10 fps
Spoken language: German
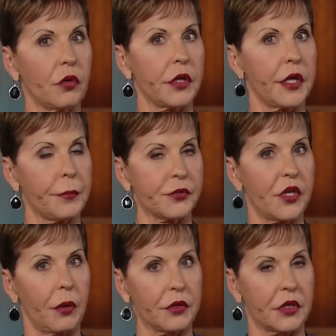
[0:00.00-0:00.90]
Nun,
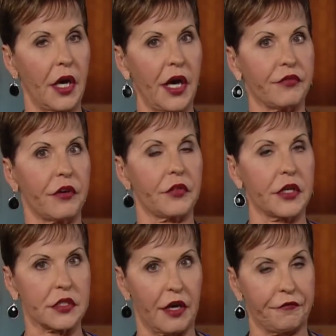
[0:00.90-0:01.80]
dann
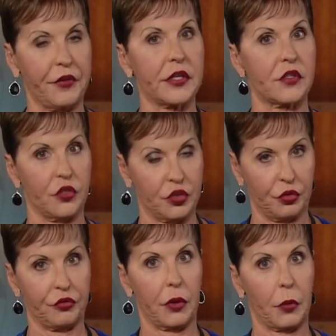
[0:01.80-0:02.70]
ärgert euch nicht über
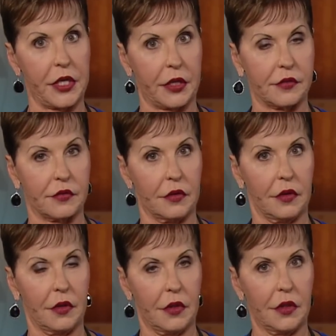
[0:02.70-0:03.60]
ihn,
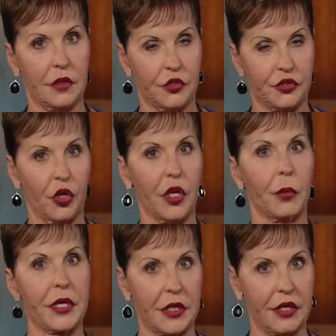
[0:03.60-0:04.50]
wenn sich nicht
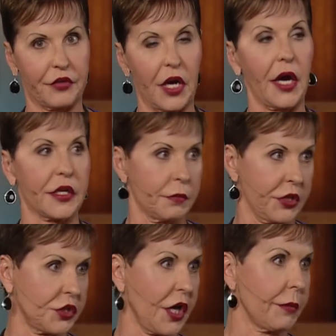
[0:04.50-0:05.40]
alles innerhalb von
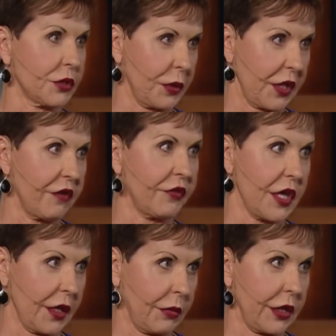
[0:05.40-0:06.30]
zwei oder drei
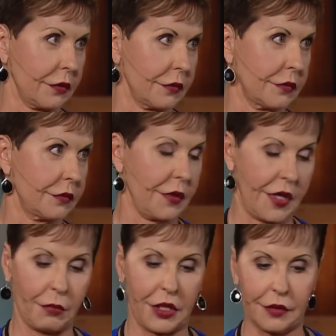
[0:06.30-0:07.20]
Wochen zum Guten fügt.